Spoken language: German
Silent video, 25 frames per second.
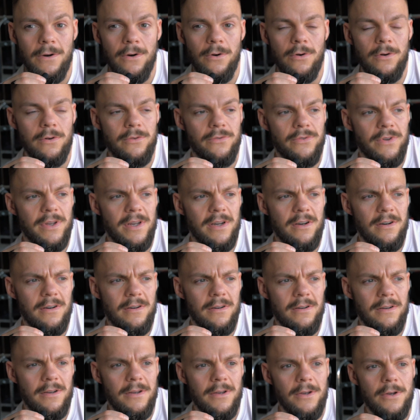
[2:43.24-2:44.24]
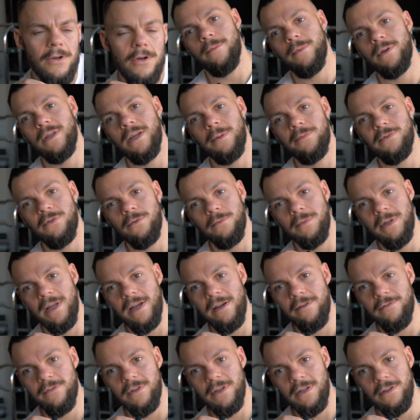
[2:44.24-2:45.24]
ungefähr. Ich habe es um die
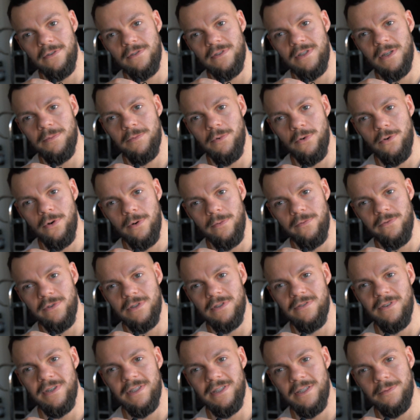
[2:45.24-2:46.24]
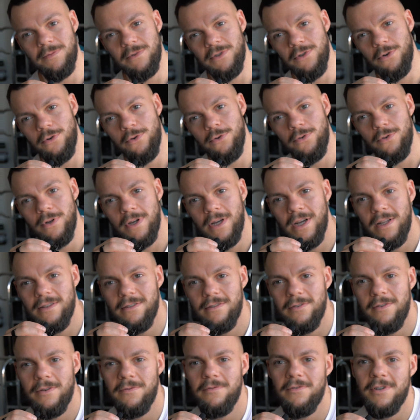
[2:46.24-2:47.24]
Hälfte reduziert bekommen für 72 Euro. Da
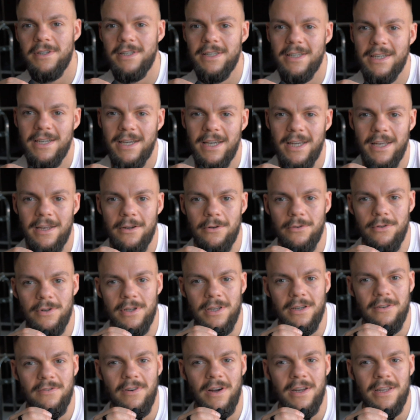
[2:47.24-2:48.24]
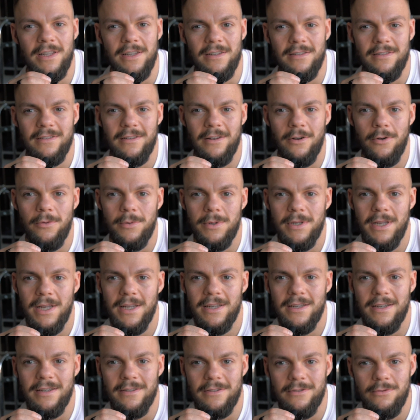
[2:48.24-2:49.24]
kannst du auf jeden Fall nicht krähen und die Quali ist, glaube ich,
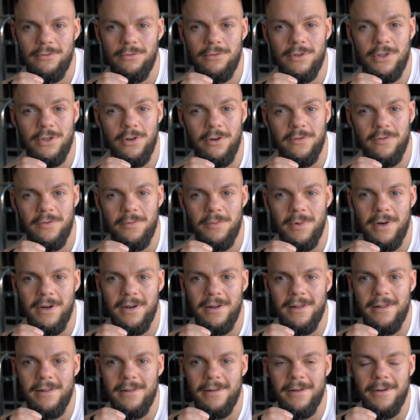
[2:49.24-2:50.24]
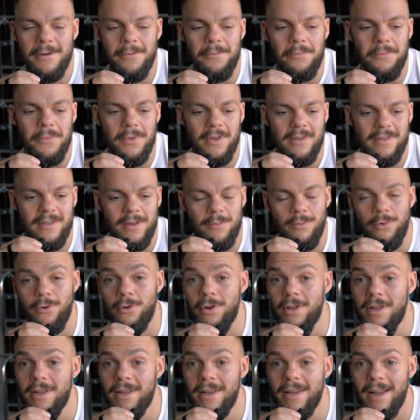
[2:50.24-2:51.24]
echt ganz gut. Ich hoffe mal, ähm, dass der
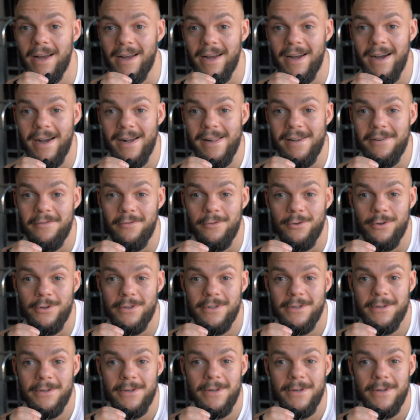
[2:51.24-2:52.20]
Pulli lange halten wird.